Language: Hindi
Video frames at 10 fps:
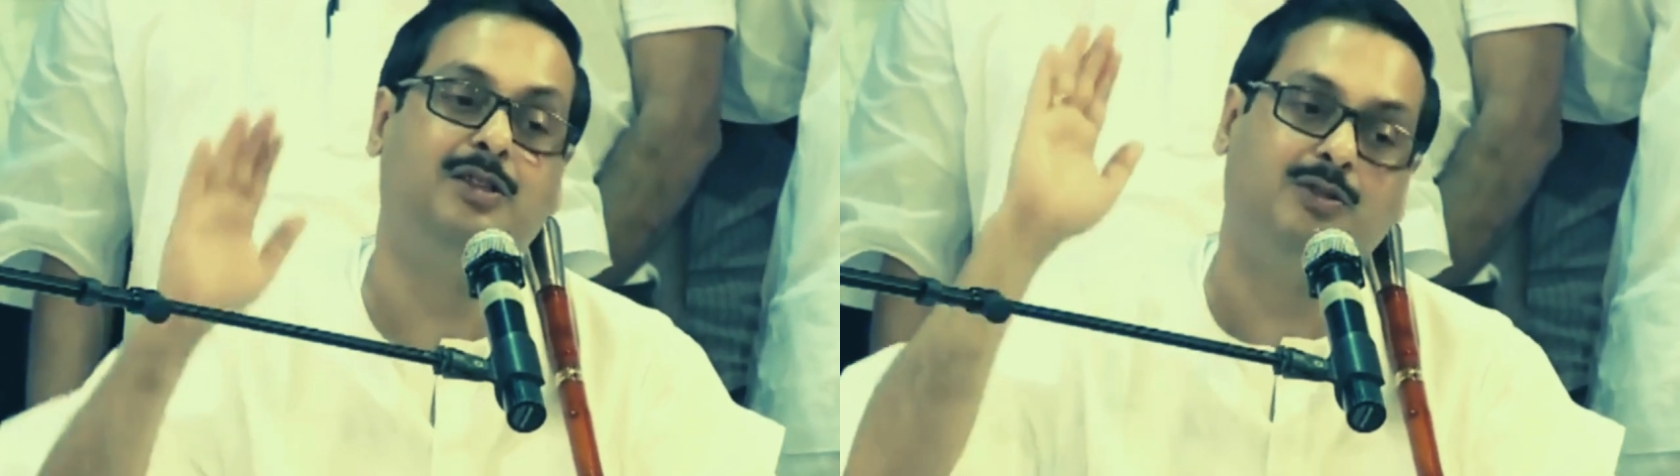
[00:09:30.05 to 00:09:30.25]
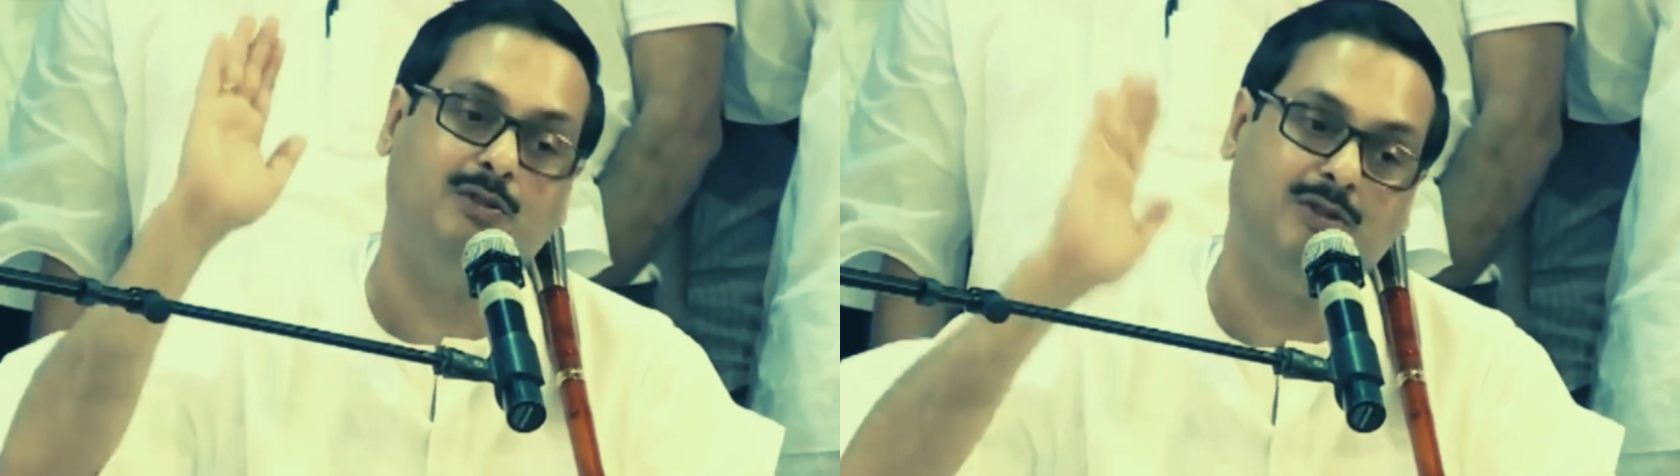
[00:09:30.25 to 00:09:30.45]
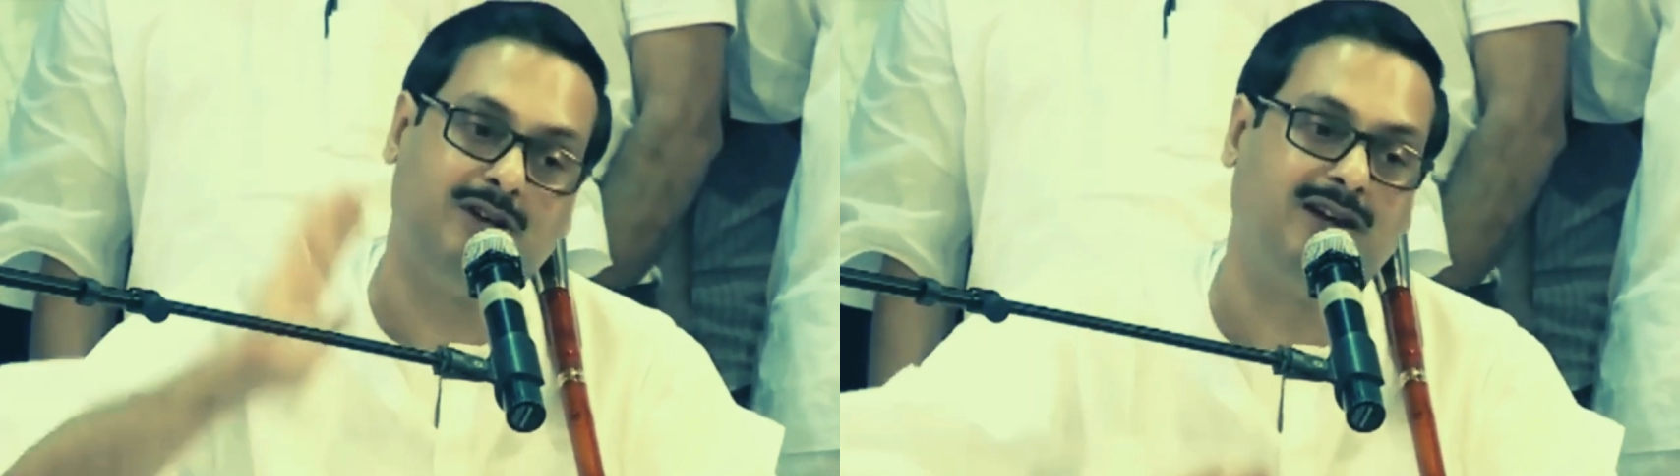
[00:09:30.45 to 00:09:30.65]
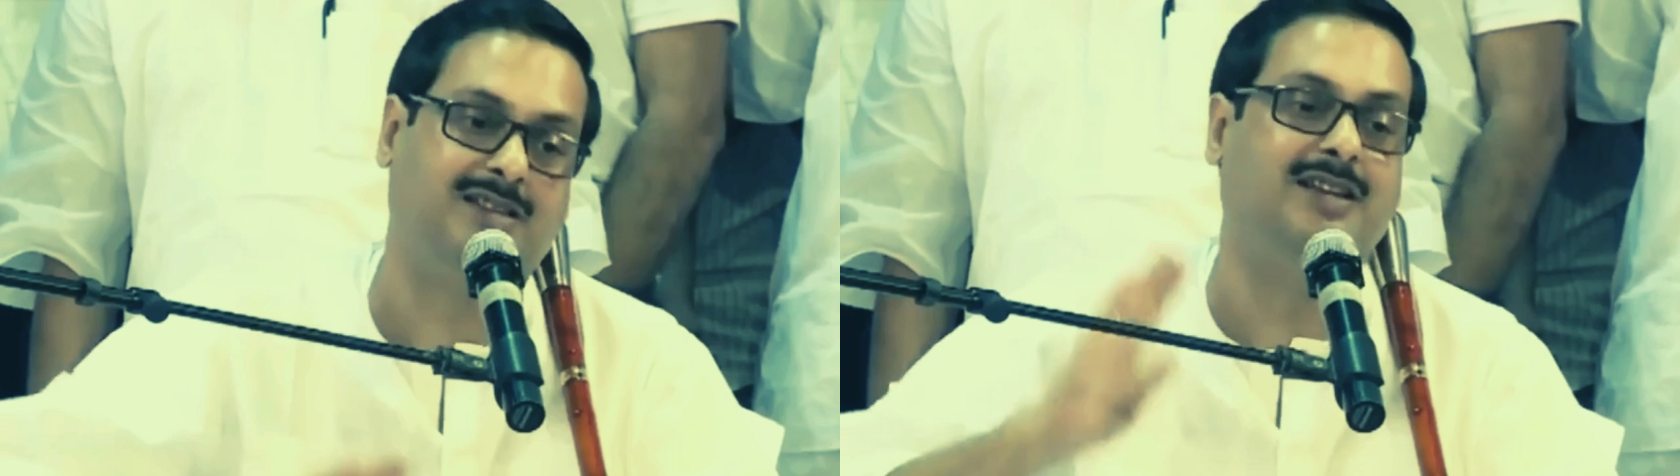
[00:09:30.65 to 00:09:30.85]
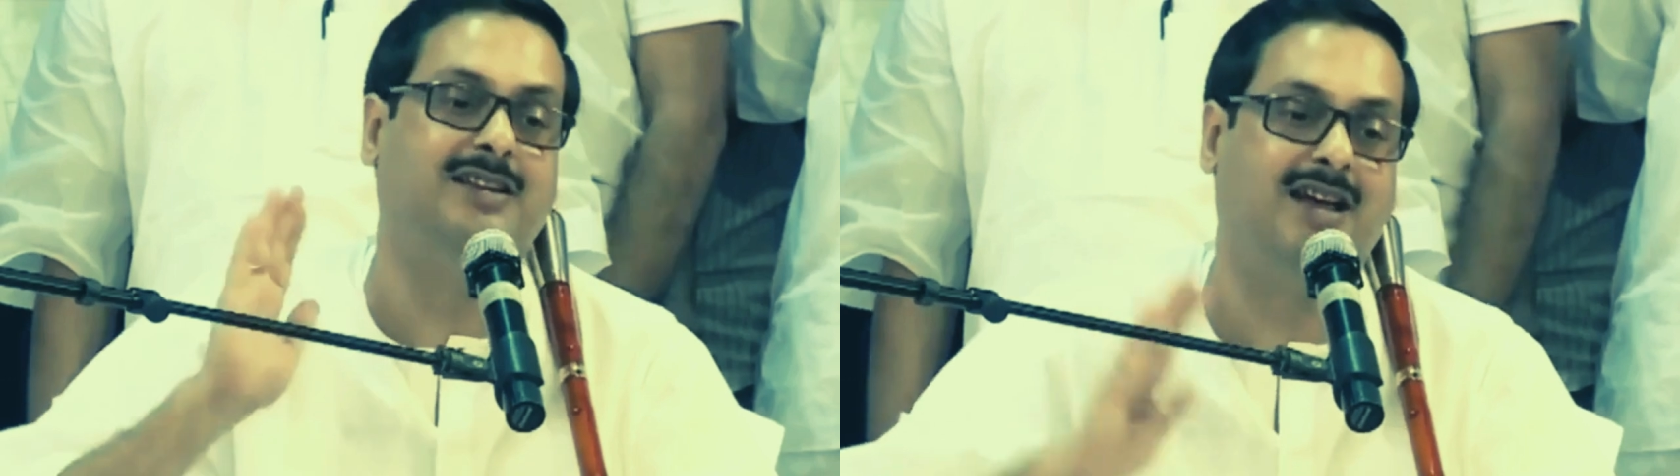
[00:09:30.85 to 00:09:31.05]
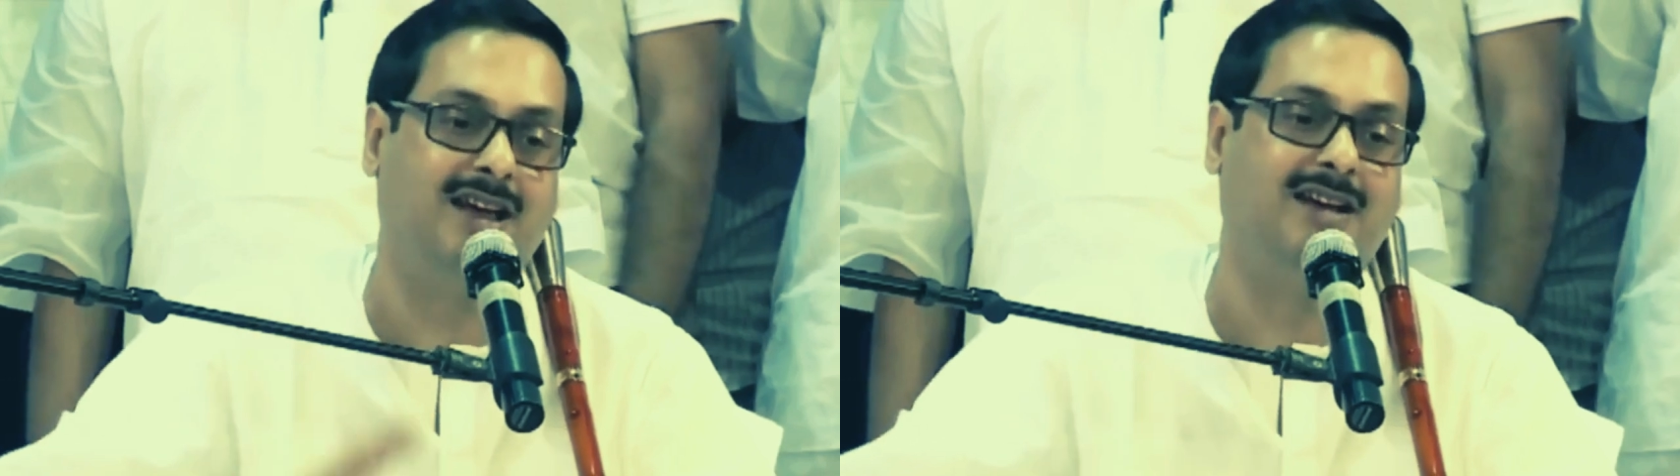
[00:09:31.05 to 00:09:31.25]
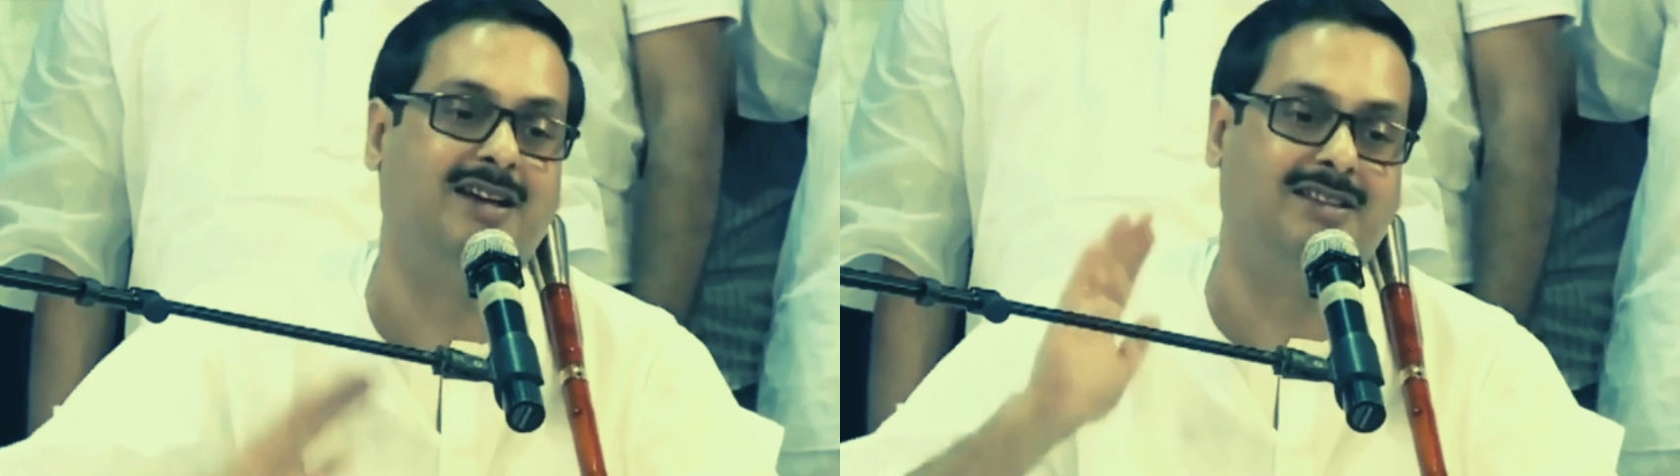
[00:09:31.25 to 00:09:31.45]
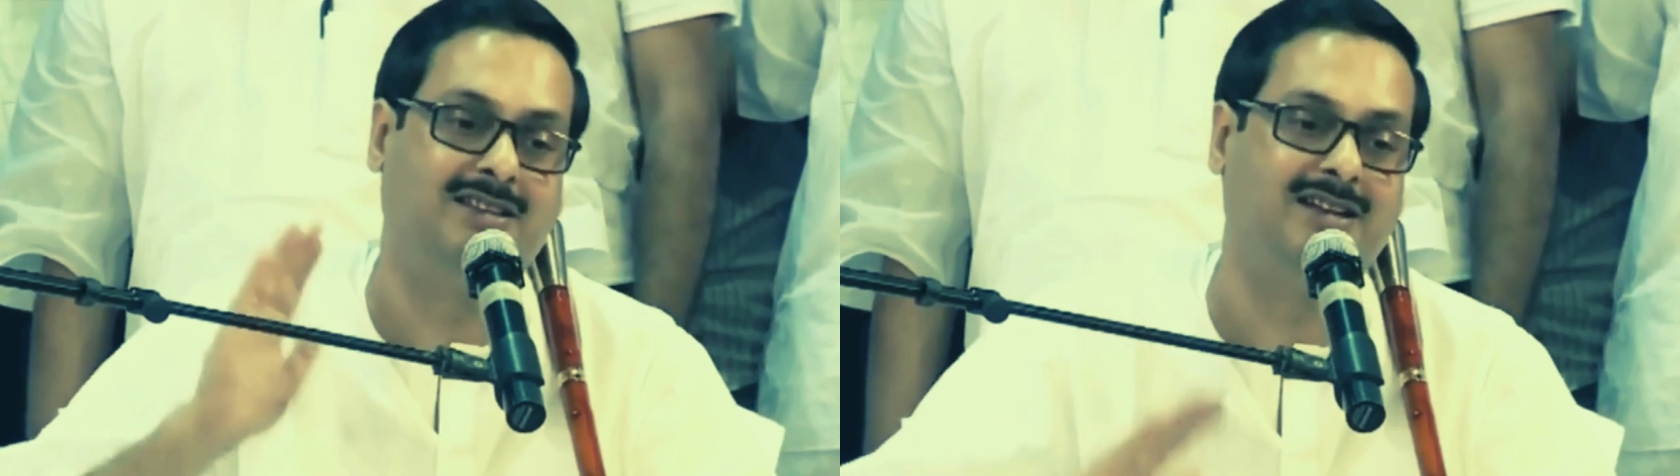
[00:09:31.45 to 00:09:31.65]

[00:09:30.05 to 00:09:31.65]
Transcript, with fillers: तो वो ढकते जाएगा ढकते